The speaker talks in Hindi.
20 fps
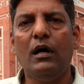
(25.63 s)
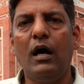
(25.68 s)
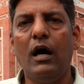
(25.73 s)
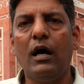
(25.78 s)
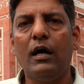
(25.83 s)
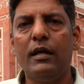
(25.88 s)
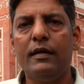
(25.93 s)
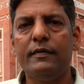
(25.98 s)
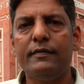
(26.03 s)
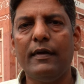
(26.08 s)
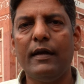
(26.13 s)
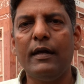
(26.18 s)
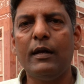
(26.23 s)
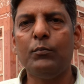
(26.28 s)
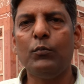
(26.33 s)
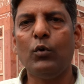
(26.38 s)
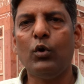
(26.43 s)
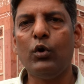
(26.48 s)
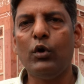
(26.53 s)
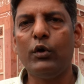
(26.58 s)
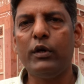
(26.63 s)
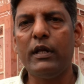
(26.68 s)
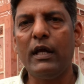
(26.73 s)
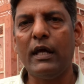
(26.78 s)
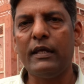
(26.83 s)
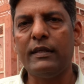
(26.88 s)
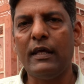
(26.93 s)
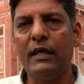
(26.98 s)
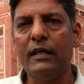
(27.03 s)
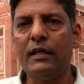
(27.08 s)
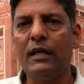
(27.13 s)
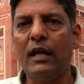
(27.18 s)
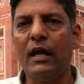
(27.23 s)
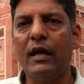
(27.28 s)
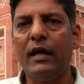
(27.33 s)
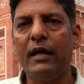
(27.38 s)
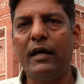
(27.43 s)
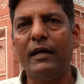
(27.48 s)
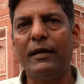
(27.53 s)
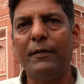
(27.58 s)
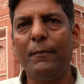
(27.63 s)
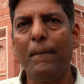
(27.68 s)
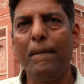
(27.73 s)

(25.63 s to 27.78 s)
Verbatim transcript: आगरा शहर मुगलों की राजधानी रहा है